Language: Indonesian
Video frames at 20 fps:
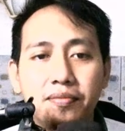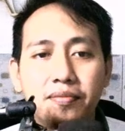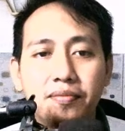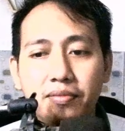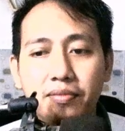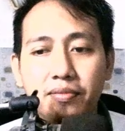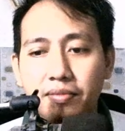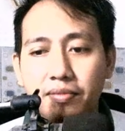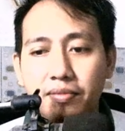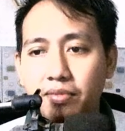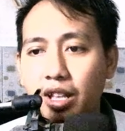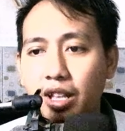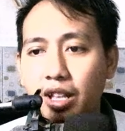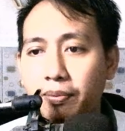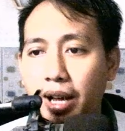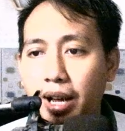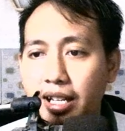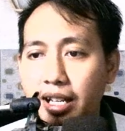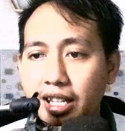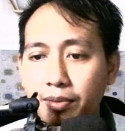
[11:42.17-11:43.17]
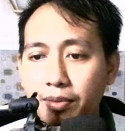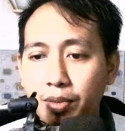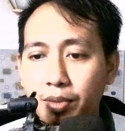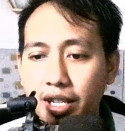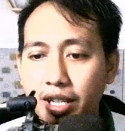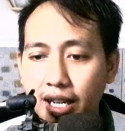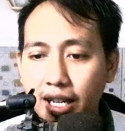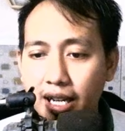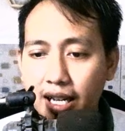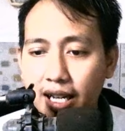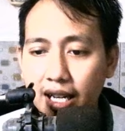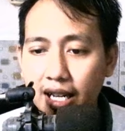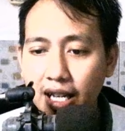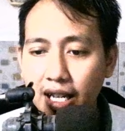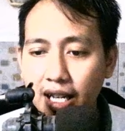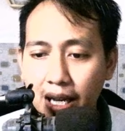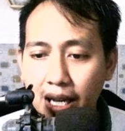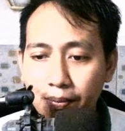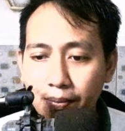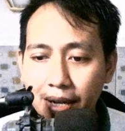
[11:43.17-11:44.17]
terbangnya bisa
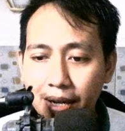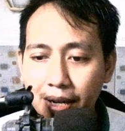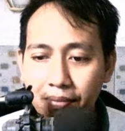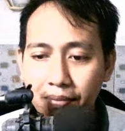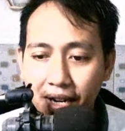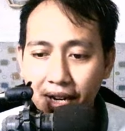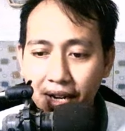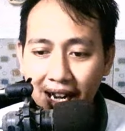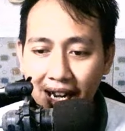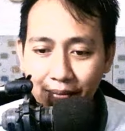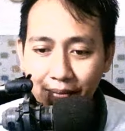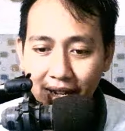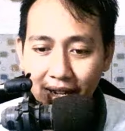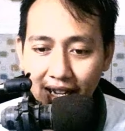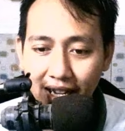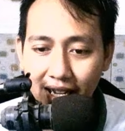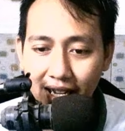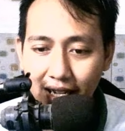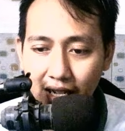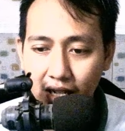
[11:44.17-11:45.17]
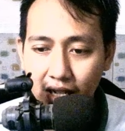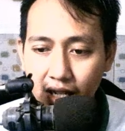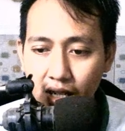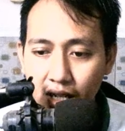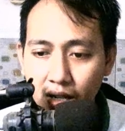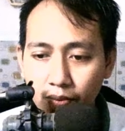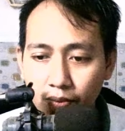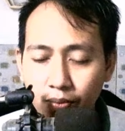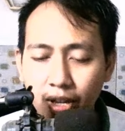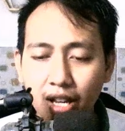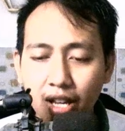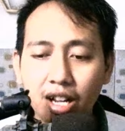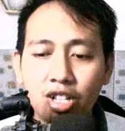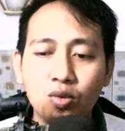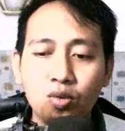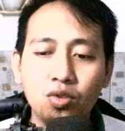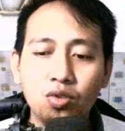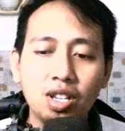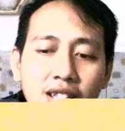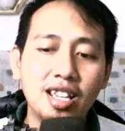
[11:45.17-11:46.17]
nyampe berapa? Pi
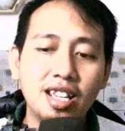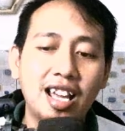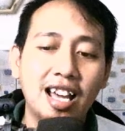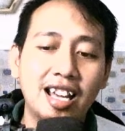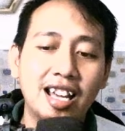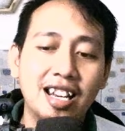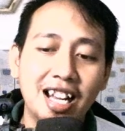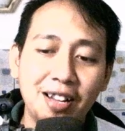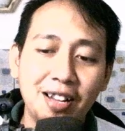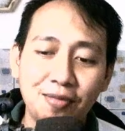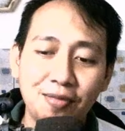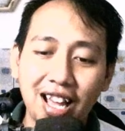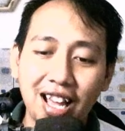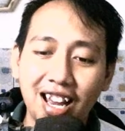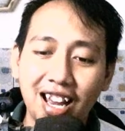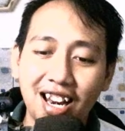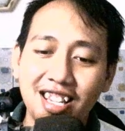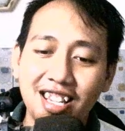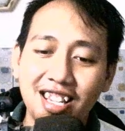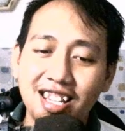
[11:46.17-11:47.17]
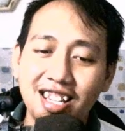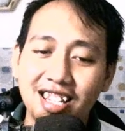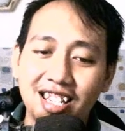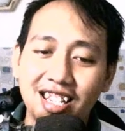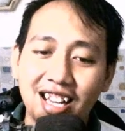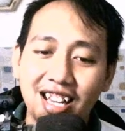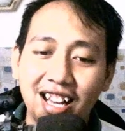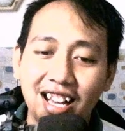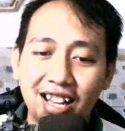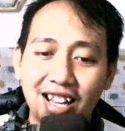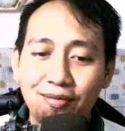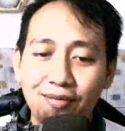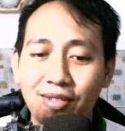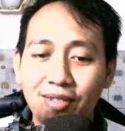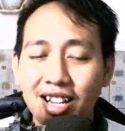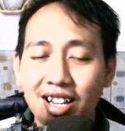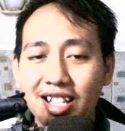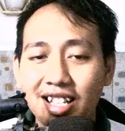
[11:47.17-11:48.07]
rasionya 36 kali, agak berat lah.